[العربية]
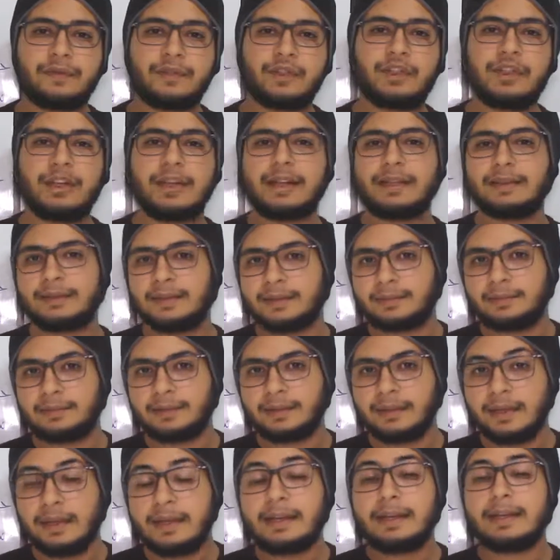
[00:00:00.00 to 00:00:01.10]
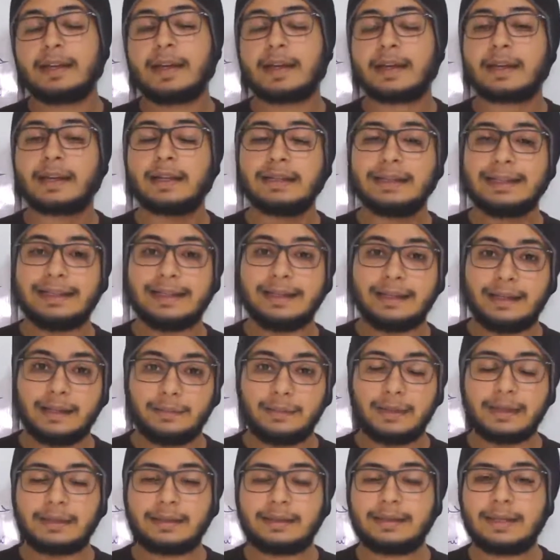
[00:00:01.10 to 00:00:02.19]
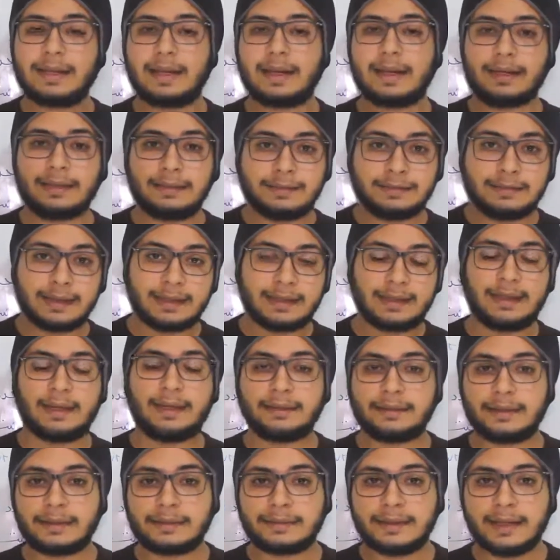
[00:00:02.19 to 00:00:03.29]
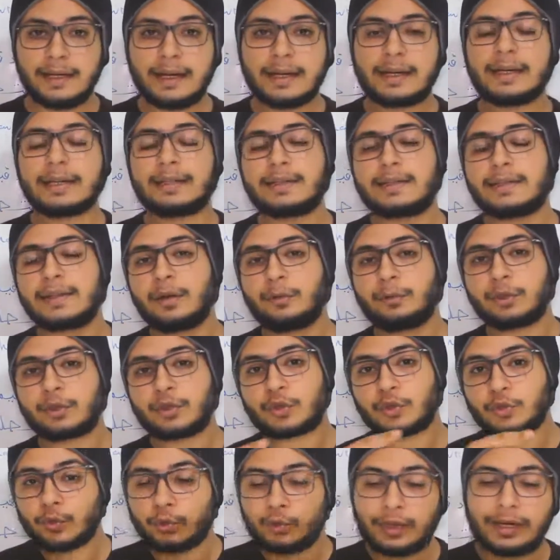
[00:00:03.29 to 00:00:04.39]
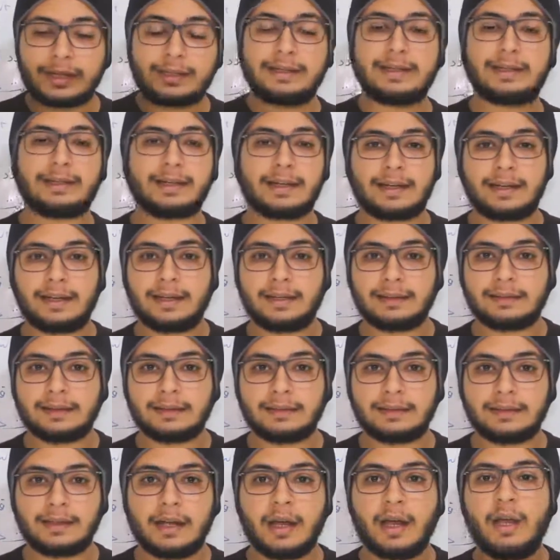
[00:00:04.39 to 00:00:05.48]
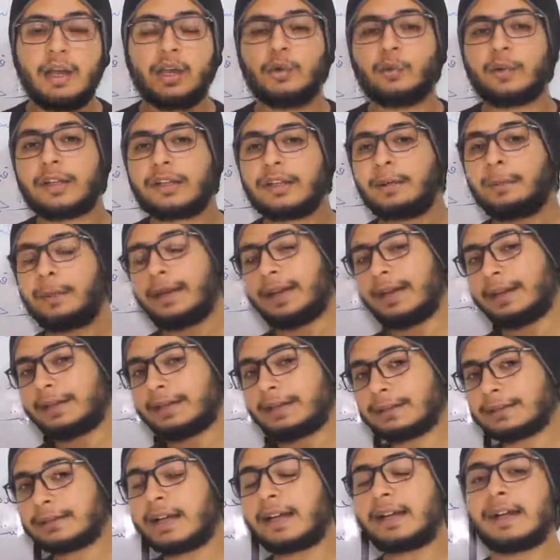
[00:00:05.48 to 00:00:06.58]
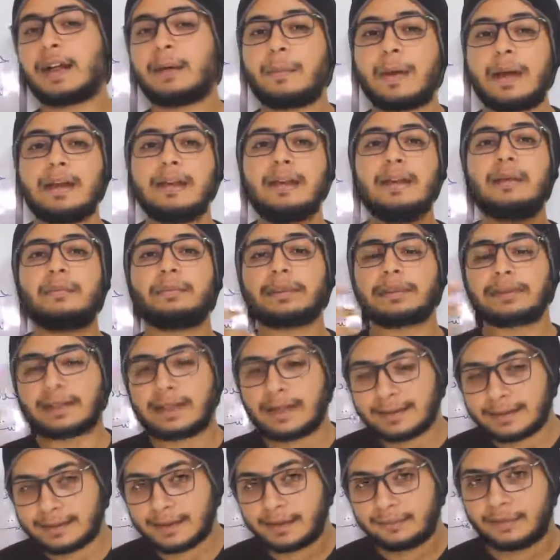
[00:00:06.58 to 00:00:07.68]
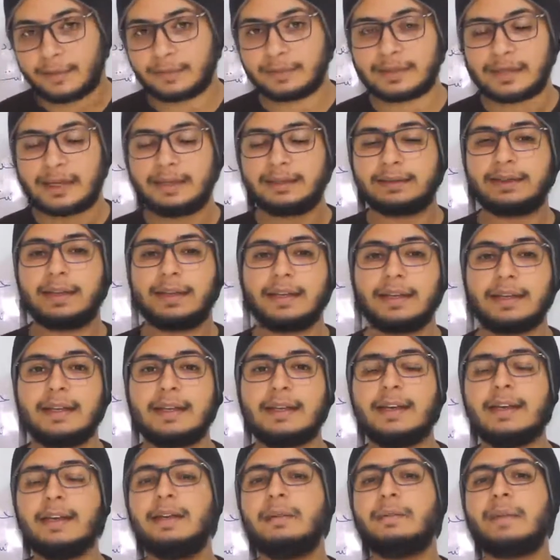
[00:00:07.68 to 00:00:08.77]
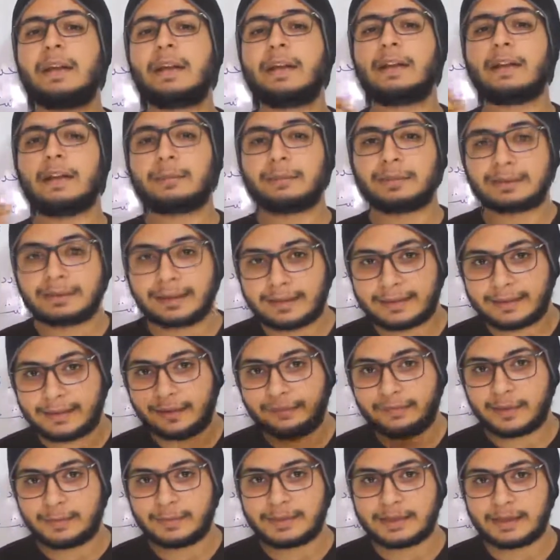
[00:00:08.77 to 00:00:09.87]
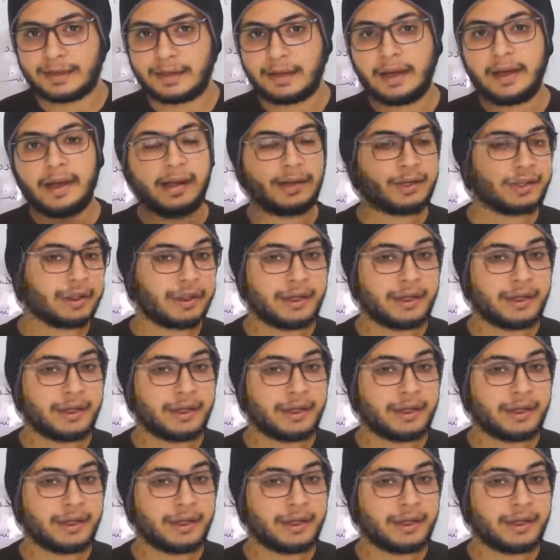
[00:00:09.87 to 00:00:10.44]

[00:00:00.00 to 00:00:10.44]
في شي عدد الا كانت الليميت ديالها عند داك العدد كتساوي الصوره ديال داك العدد ايوا دابا هادي طالما هي متصله في خمسة حيت قال لك هي علما انها متصله في خمسة اش